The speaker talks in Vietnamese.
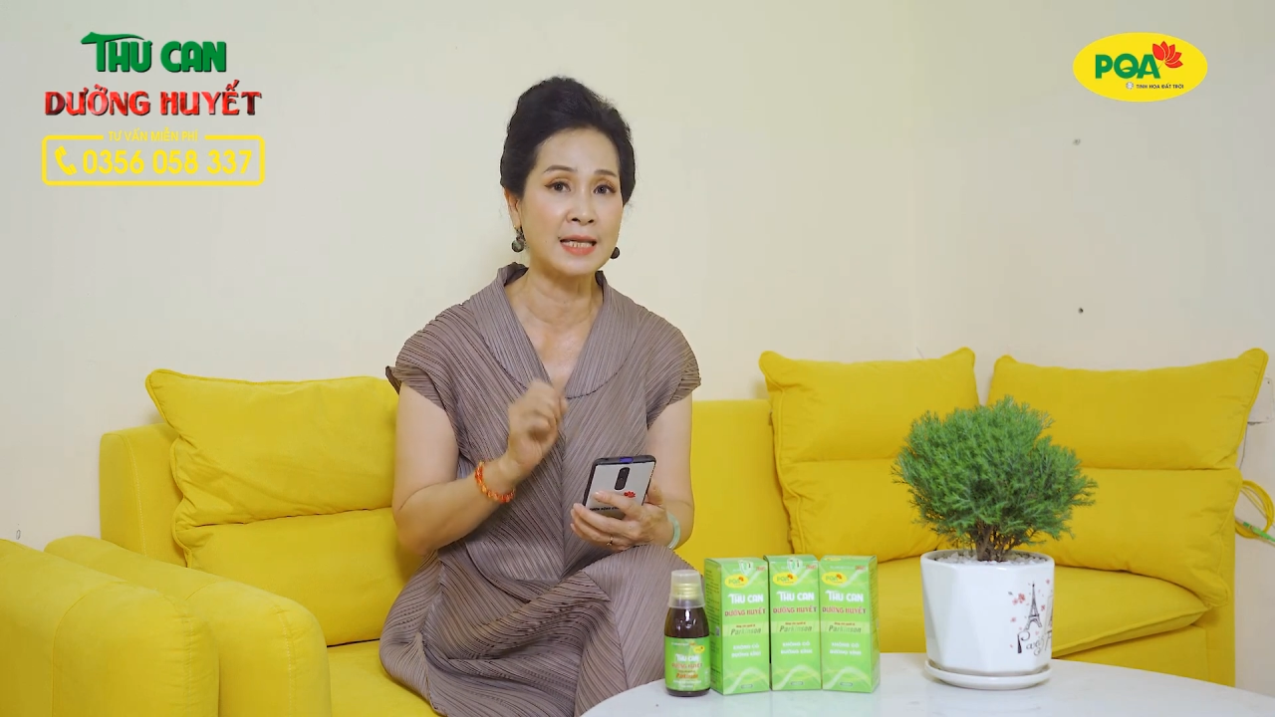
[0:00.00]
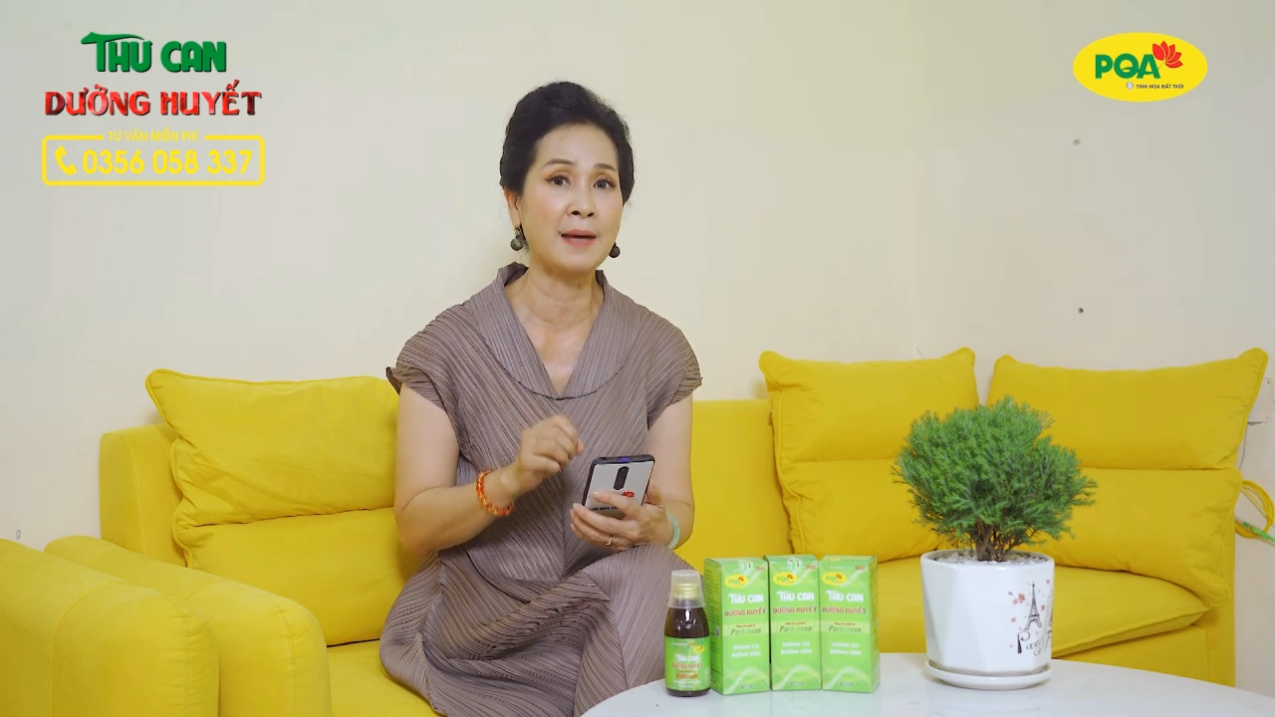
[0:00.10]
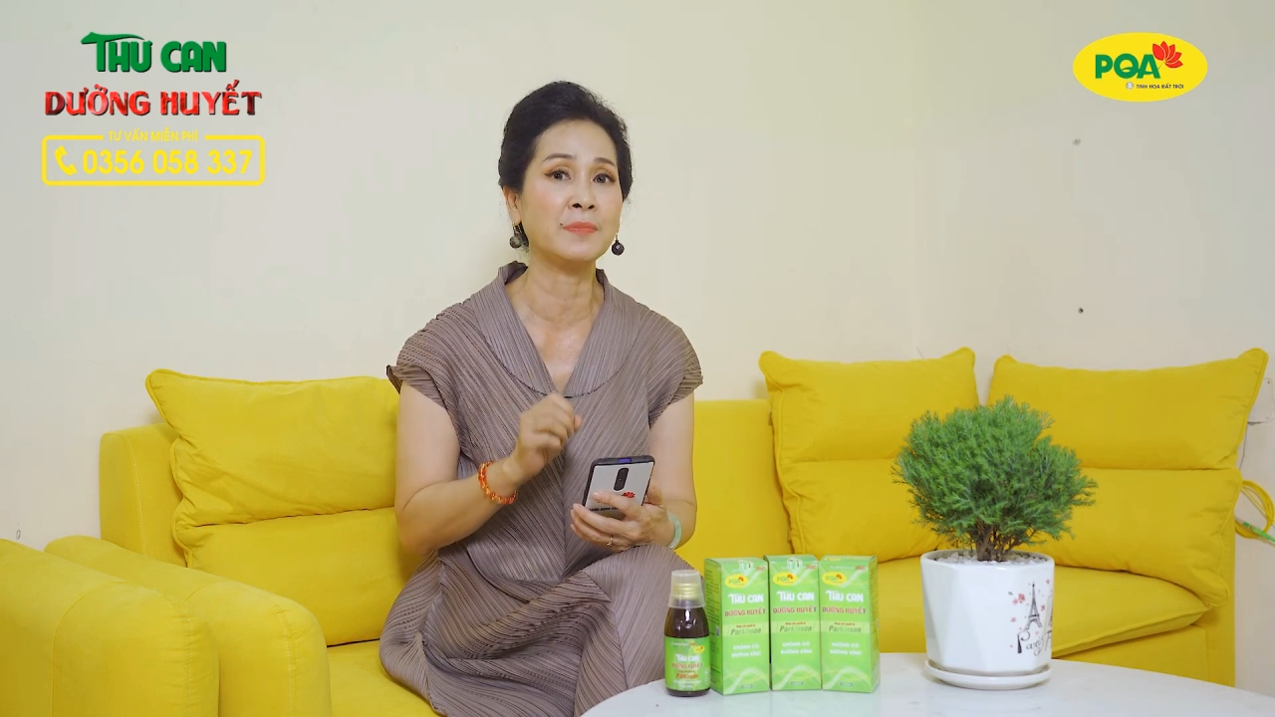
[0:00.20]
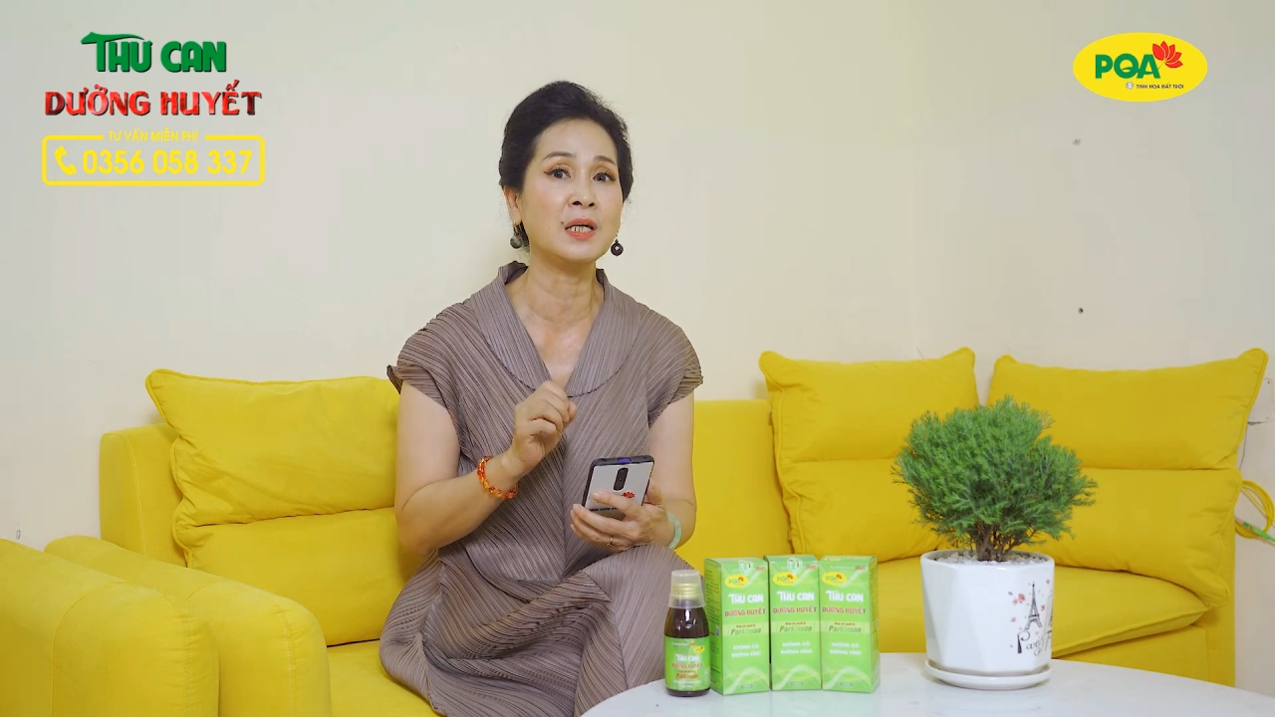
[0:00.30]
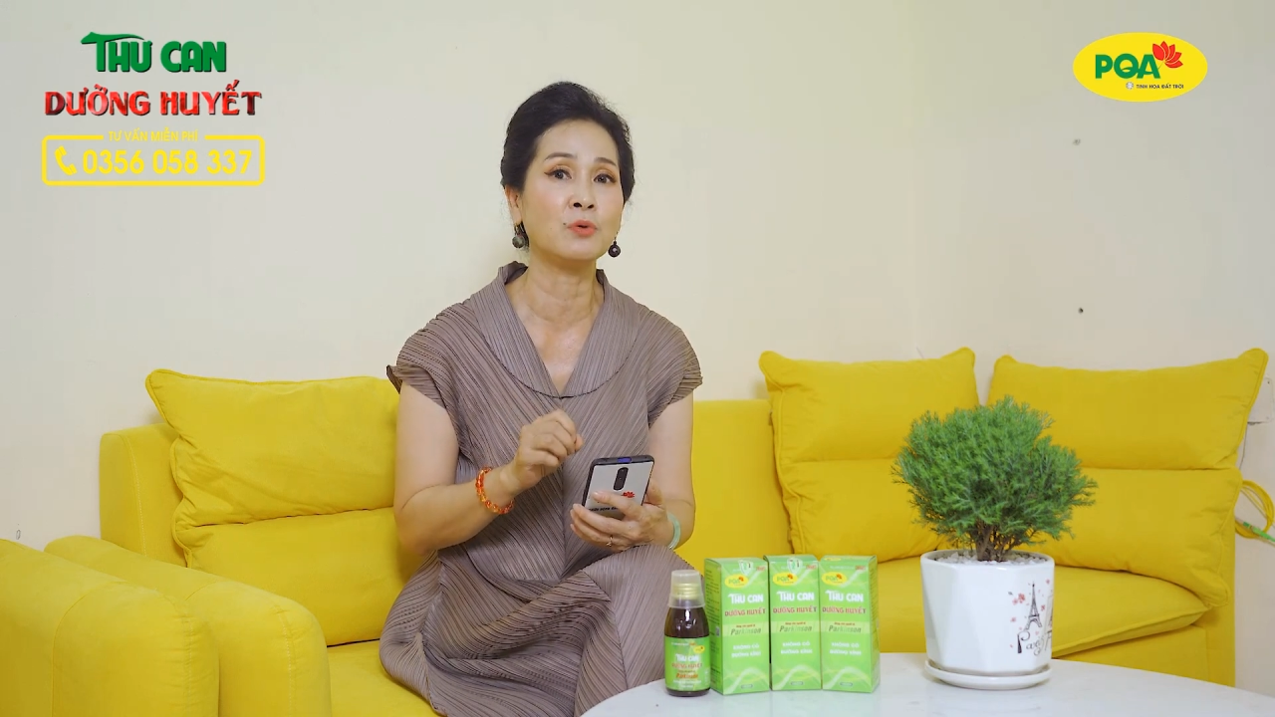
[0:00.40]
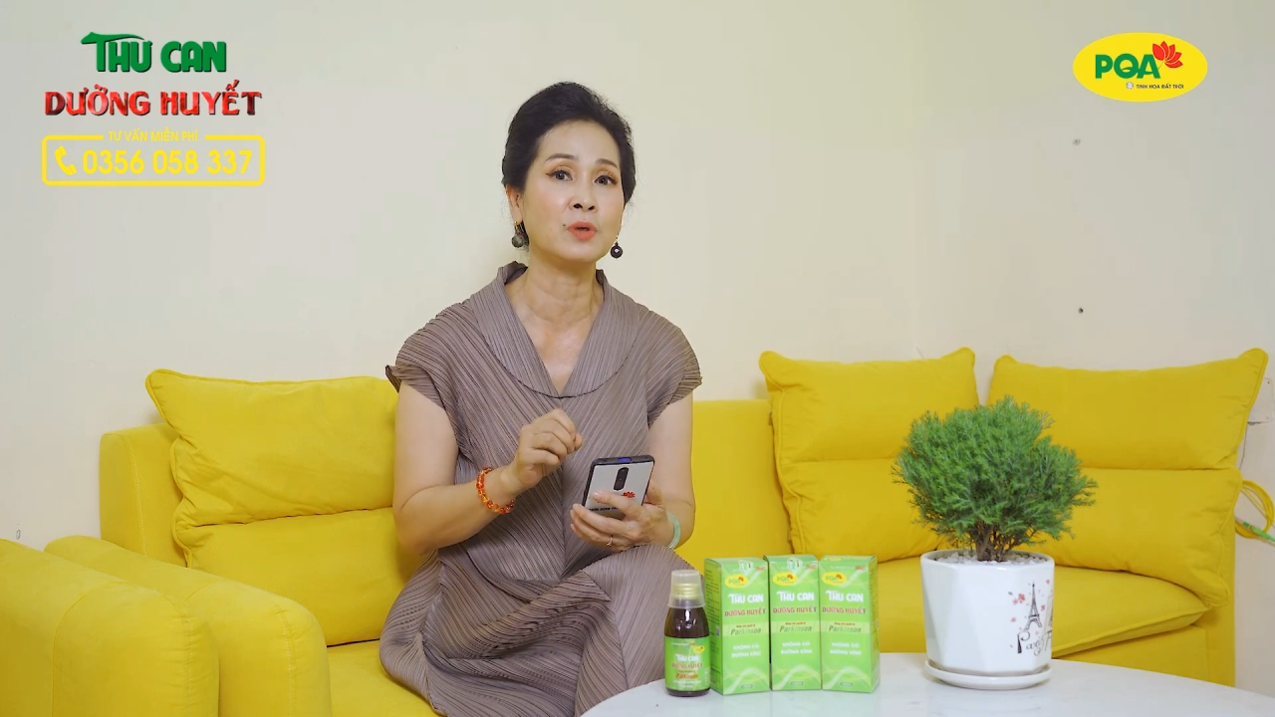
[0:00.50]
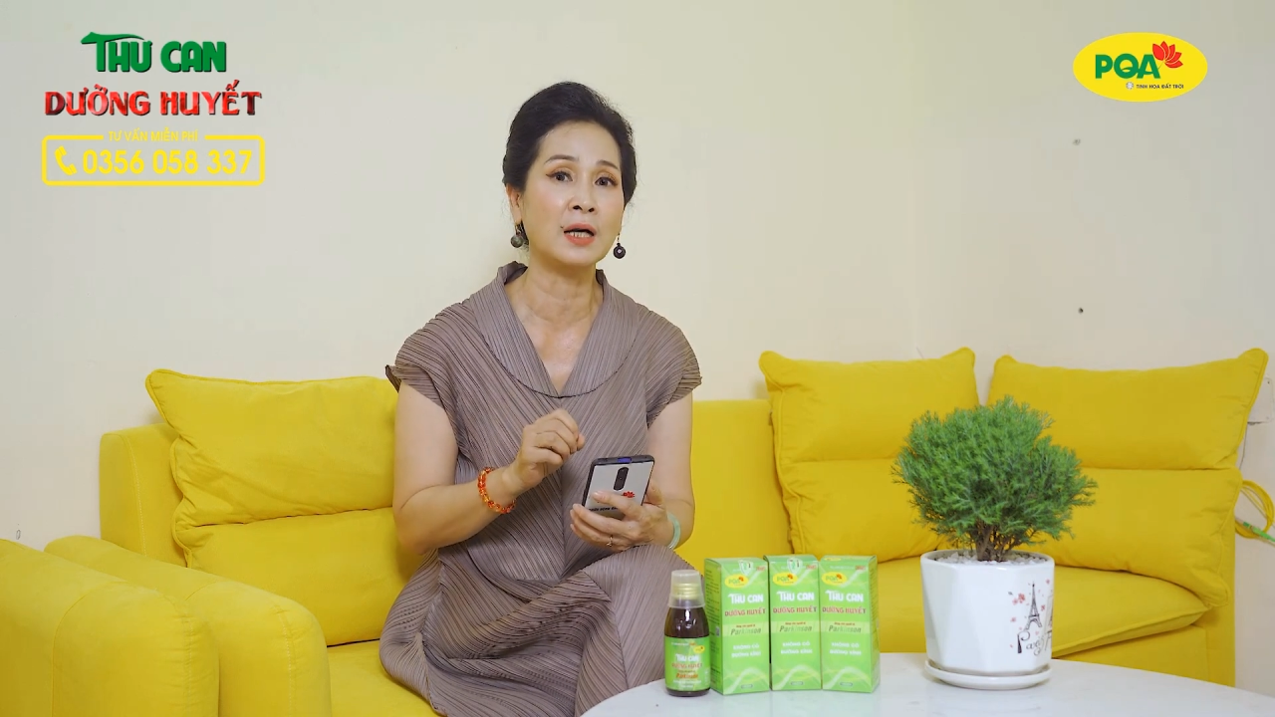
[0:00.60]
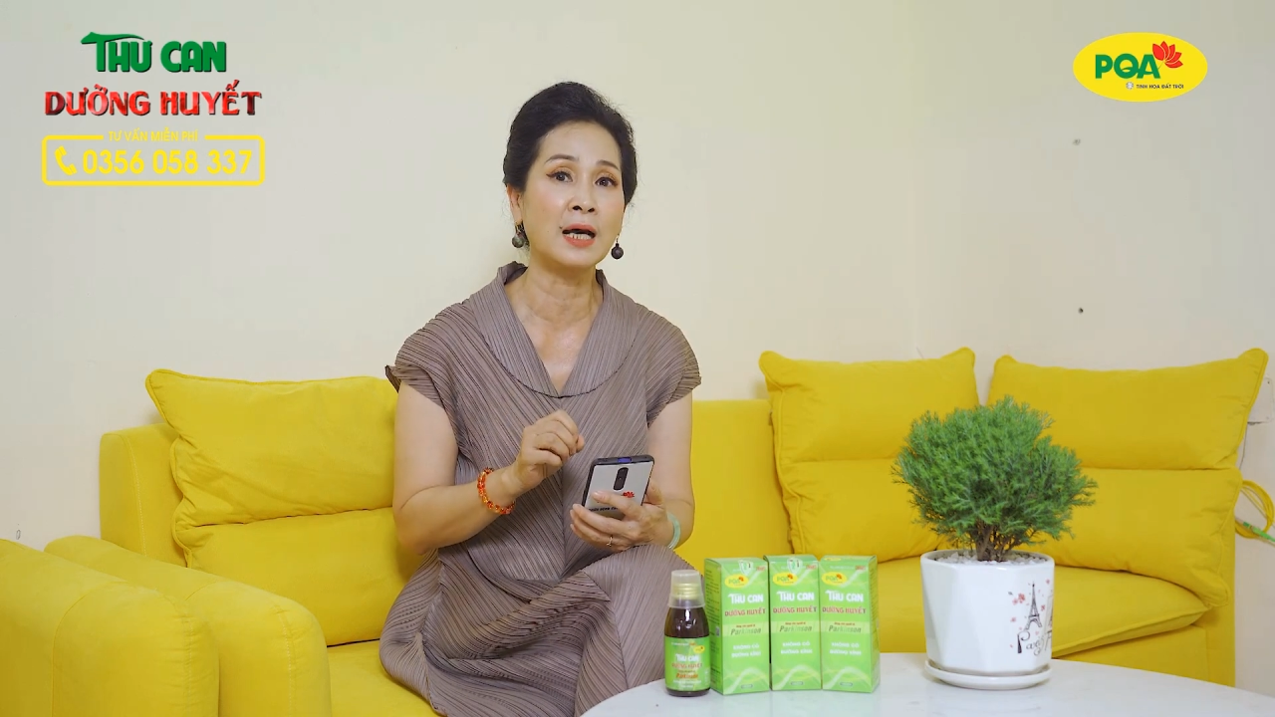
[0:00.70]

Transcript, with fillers: giảm thiểu được